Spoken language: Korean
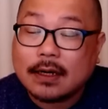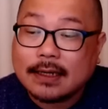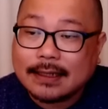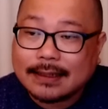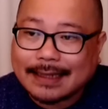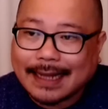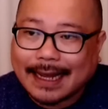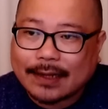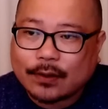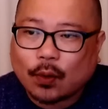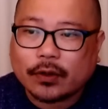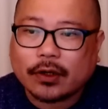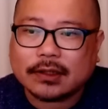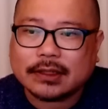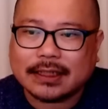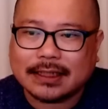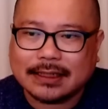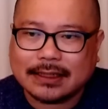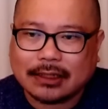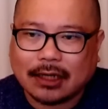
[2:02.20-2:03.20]

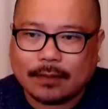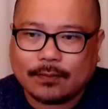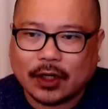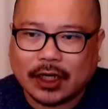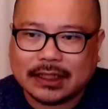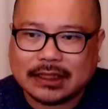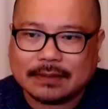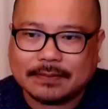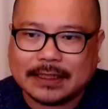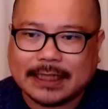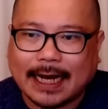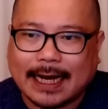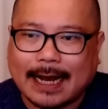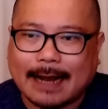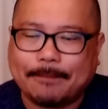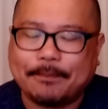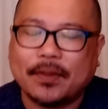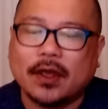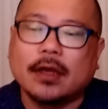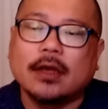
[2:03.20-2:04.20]
대통령실은 설명했습니다.
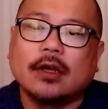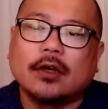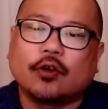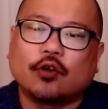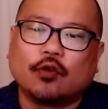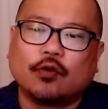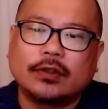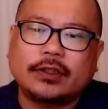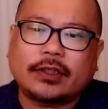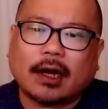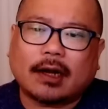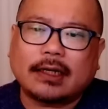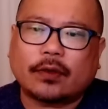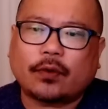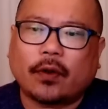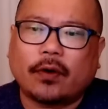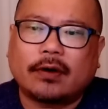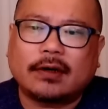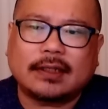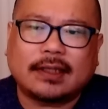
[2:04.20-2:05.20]
윤석열
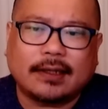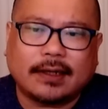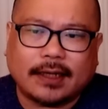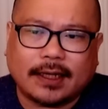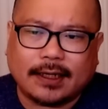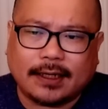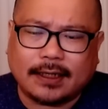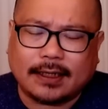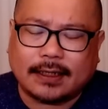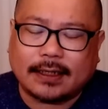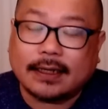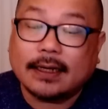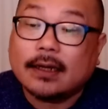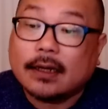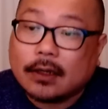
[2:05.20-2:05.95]
대통령은 특히